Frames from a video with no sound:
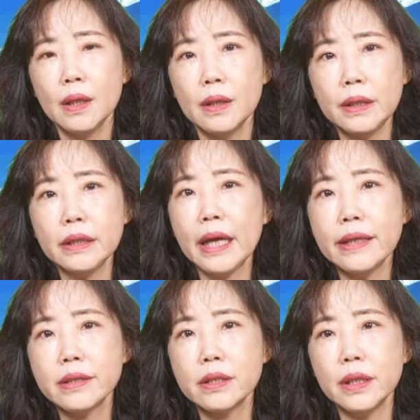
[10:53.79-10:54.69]
呃，印
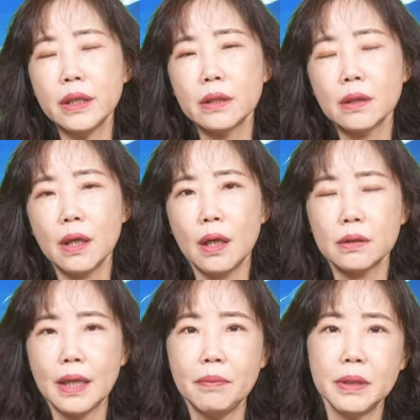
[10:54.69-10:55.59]
太司令
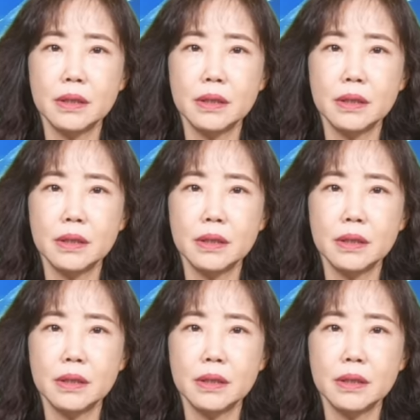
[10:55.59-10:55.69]
啊，他